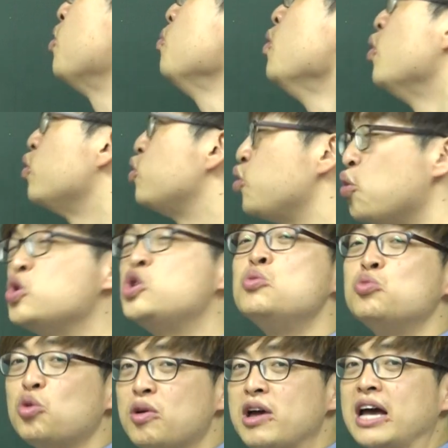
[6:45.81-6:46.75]
좀
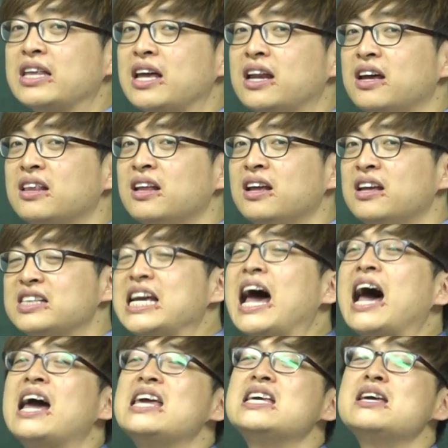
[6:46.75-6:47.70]
조심도 해야 되는
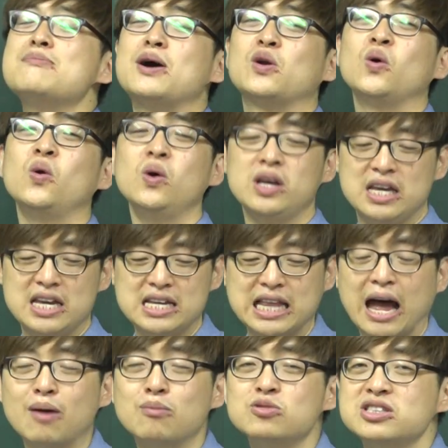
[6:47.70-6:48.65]
자, 이게 바로 이
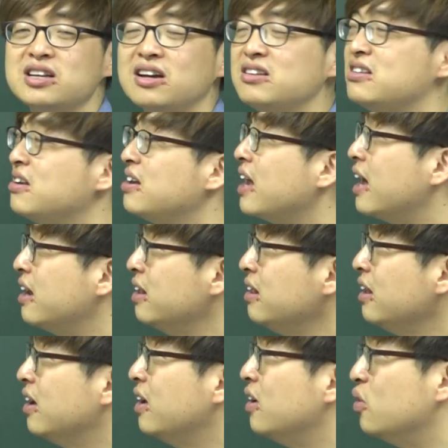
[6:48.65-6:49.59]
다음 문장에서
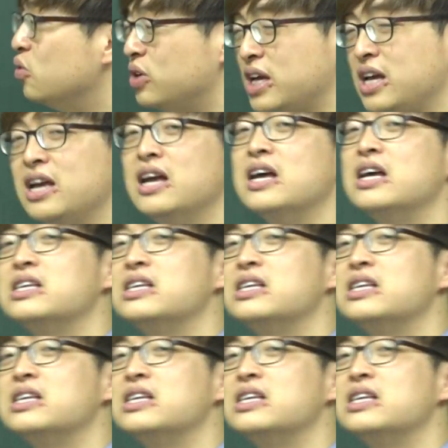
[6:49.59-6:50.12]
얘기하는 우리